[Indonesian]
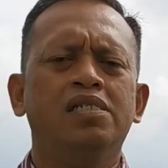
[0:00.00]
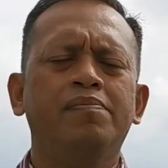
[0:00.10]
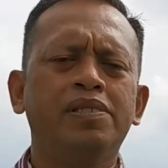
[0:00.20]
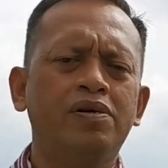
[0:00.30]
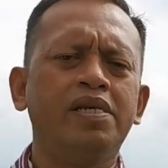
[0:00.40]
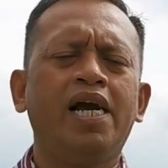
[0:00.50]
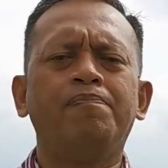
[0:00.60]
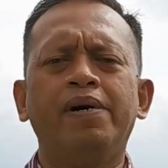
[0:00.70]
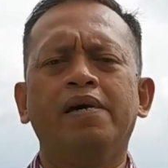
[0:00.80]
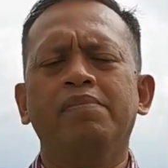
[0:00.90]

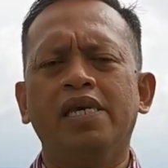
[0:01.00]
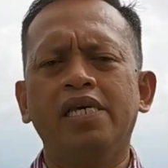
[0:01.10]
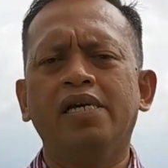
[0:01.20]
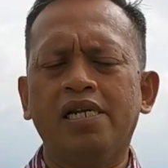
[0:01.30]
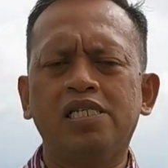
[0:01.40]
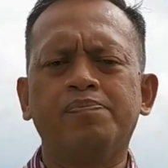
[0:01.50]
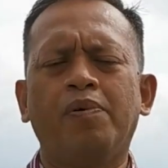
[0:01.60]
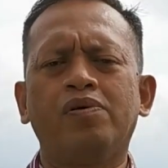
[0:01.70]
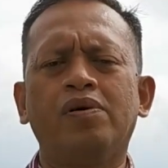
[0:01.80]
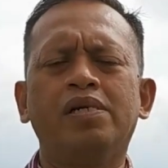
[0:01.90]
Sebetulnya apa yang menjadi garis
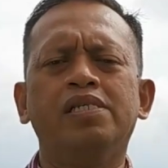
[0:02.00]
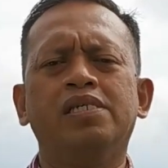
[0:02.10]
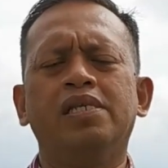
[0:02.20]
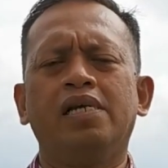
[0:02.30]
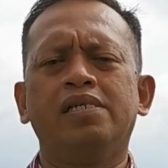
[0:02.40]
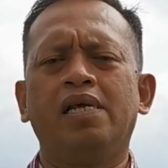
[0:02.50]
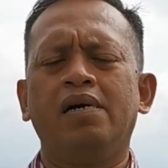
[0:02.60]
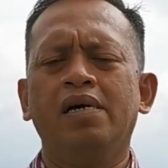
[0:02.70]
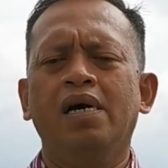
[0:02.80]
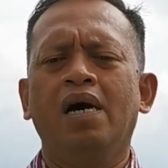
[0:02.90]
pokok di sini
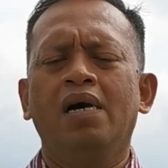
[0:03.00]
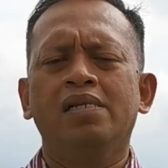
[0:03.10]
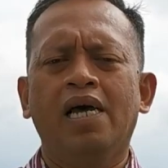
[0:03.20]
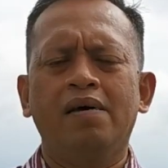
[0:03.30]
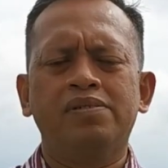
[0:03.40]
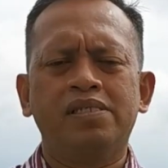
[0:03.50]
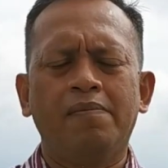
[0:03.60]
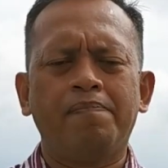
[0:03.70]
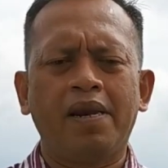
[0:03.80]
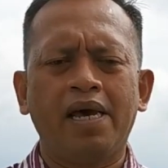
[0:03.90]
adalah dalam
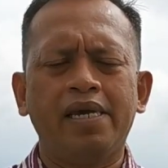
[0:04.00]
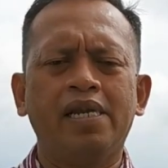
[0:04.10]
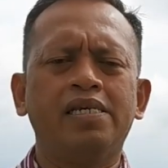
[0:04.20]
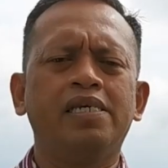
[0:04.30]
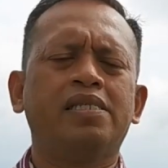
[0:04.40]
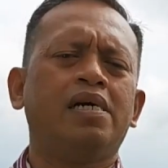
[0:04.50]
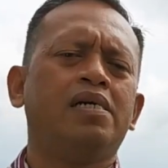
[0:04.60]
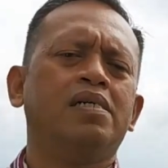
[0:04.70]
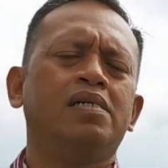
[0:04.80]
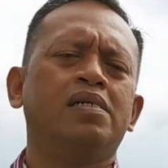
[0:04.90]
setiap pelayanan kita